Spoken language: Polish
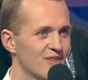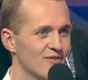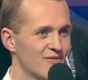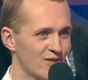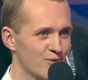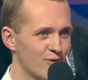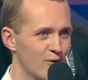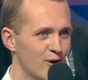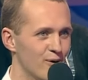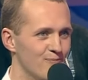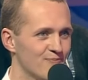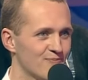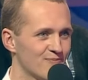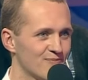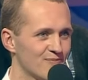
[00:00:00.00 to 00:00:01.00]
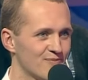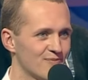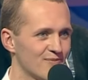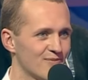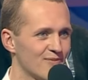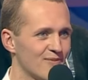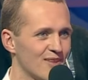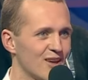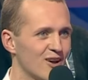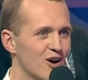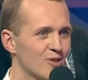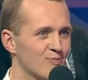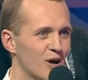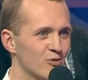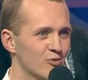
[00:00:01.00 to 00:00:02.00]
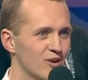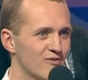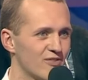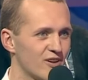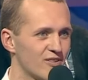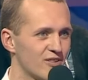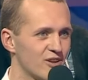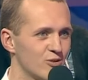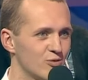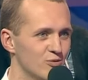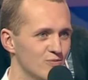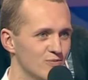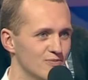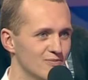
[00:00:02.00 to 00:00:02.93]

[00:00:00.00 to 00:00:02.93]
Wysłałem. Odpadłem w castingu.